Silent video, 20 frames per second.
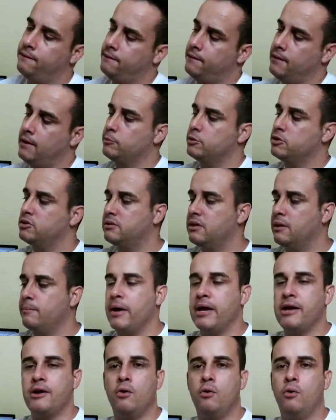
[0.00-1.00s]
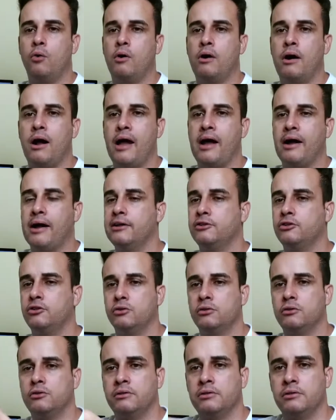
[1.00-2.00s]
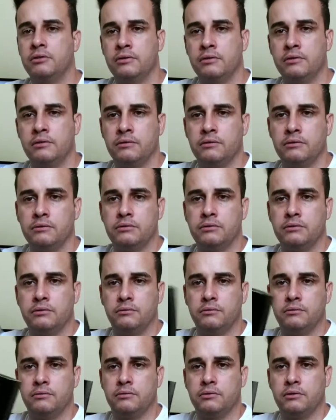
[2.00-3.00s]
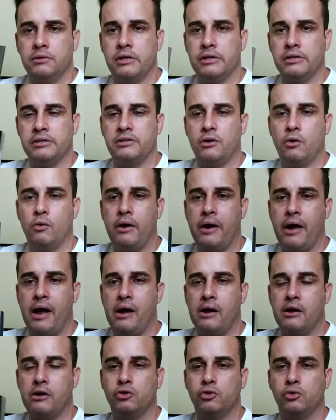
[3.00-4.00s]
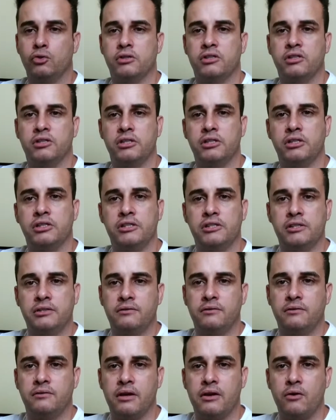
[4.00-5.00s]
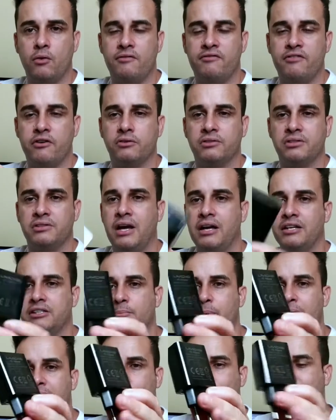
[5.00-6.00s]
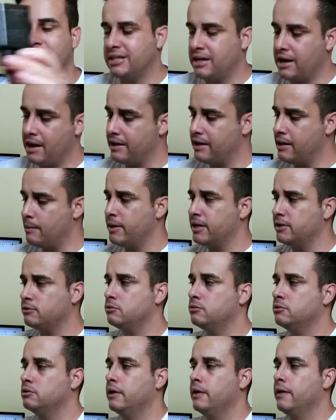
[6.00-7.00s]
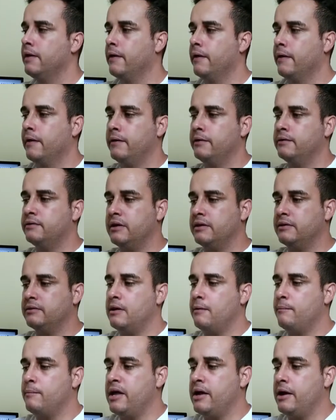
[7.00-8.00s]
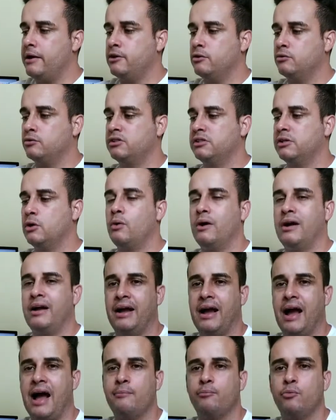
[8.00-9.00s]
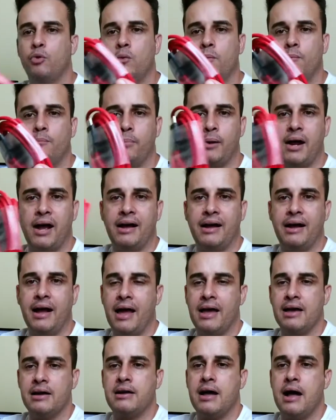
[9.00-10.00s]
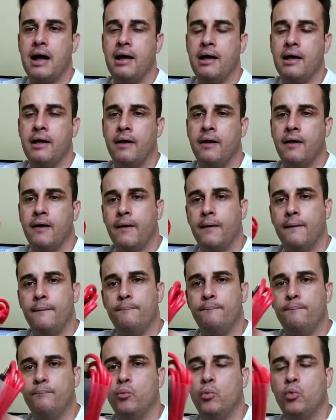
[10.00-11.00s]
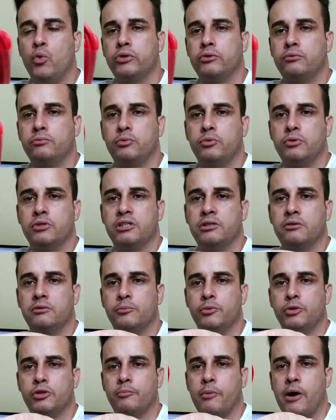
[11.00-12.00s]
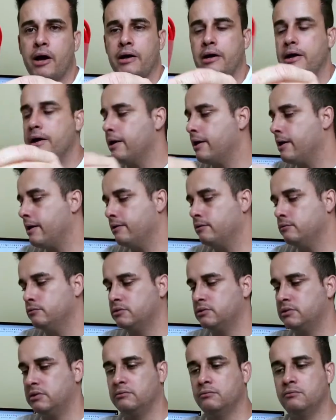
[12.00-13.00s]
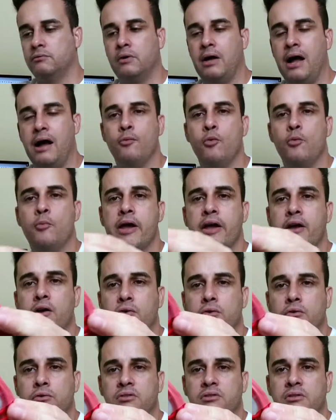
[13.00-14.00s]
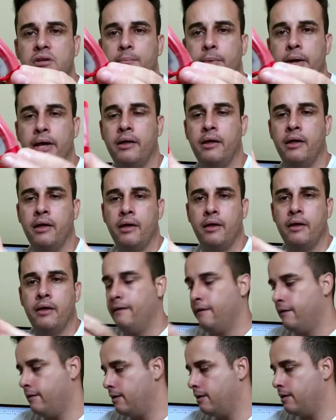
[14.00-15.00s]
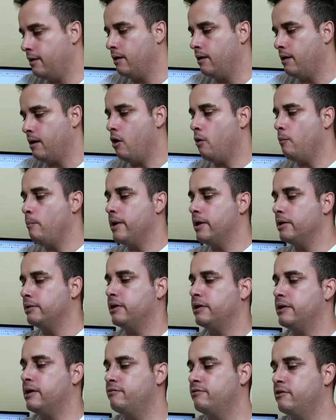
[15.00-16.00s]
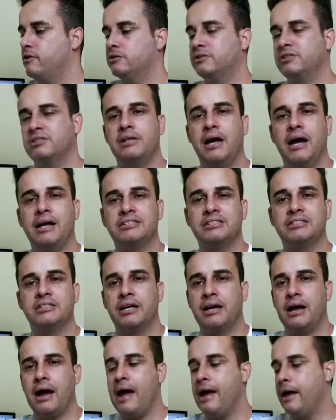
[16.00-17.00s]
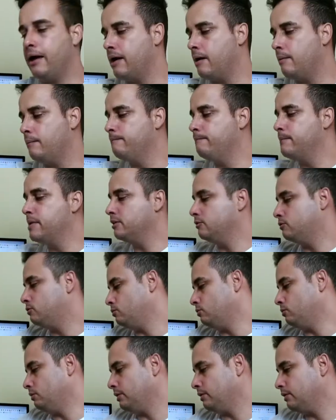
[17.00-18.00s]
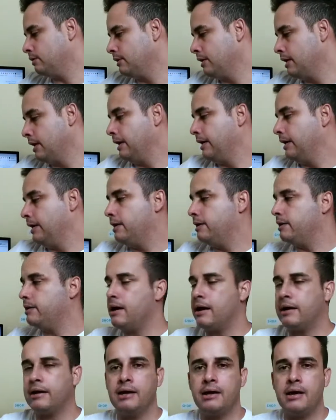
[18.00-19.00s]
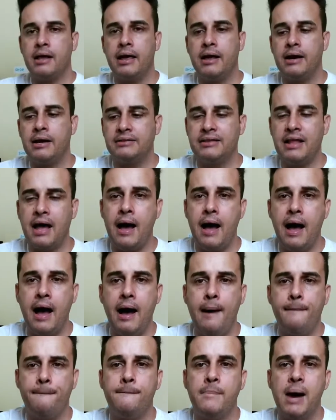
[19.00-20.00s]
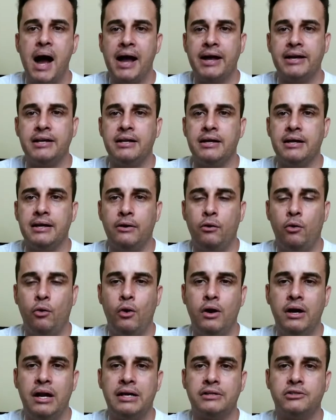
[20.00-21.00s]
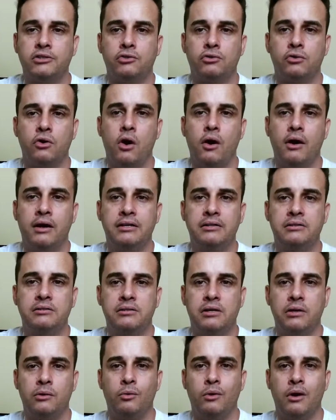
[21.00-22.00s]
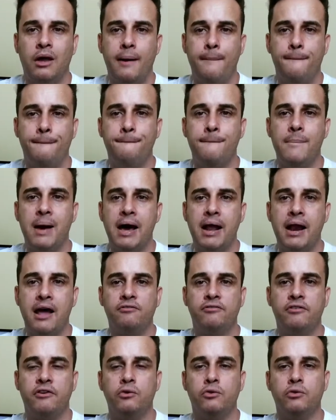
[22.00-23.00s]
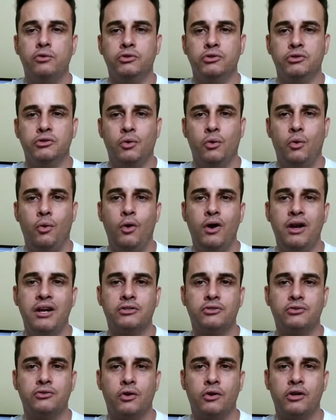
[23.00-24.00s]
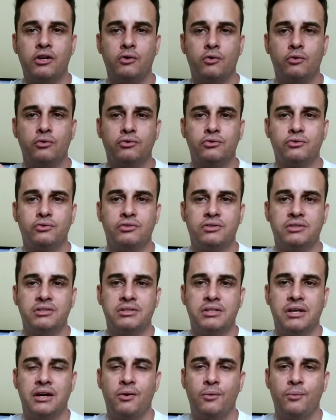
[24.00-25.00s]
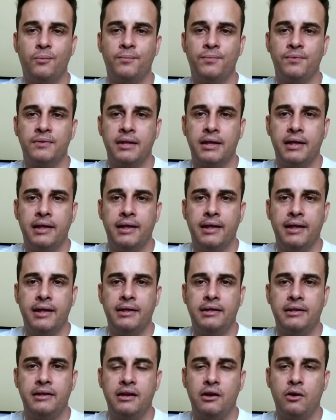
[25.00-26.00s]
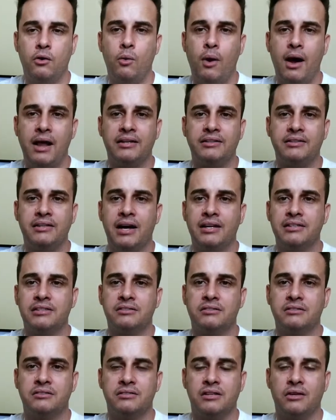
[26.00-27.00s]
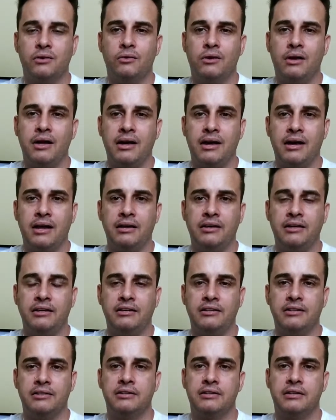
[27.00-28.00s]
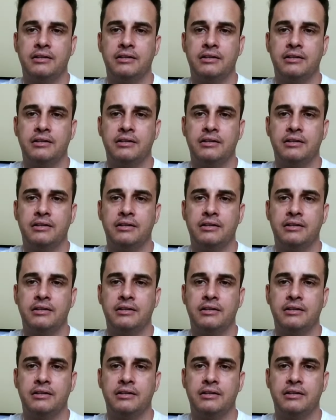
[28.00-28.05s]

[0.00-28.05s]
Temos também o carregador. Esse é o carregador que tem uma velocidade maior de carregamento e tem também aí o seu cabo para carregar. Muito bonito, muito bacana, um, um cabo bem grosso também que aumenta aí a velocidade de carregamento. E aqui, galera, tá a máquina. Olha só que celular maravilhoso. Olha só que construção que qualidade esse celular, galera!